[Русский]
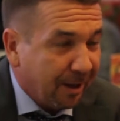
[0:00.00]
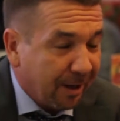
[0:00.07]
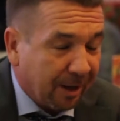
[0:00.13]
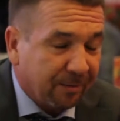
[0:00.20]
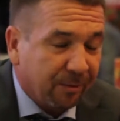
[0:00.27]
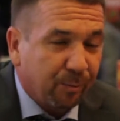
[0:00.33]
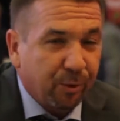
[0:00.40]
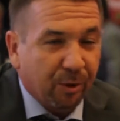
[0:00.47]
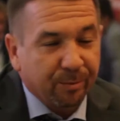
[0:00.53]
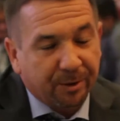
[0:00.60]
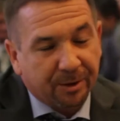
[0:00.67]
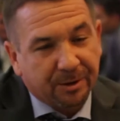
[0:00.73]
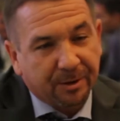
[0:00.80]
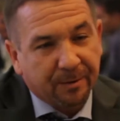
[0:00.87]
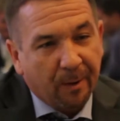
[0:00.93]
как вы
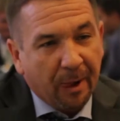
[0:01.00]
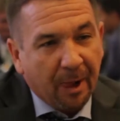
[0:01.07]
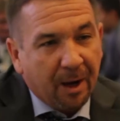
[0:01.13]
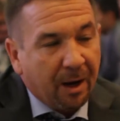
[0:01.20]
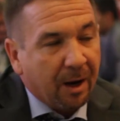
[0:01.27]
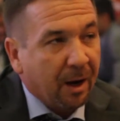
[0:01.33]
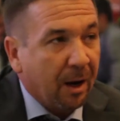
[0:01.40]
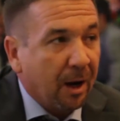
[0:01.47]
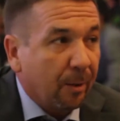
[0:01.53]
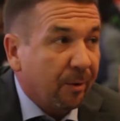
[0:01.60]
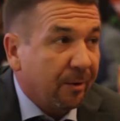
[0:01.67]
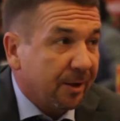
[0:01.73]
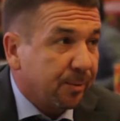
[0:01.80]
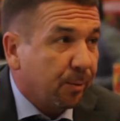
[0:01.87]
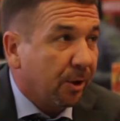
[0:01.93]
помните. А,
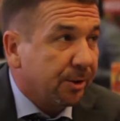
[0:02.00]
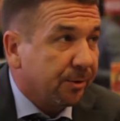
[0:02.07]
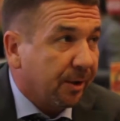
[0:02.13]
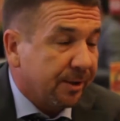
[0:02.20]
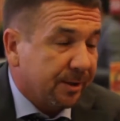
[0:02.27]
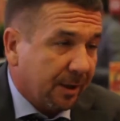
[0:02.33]
мы воспользовались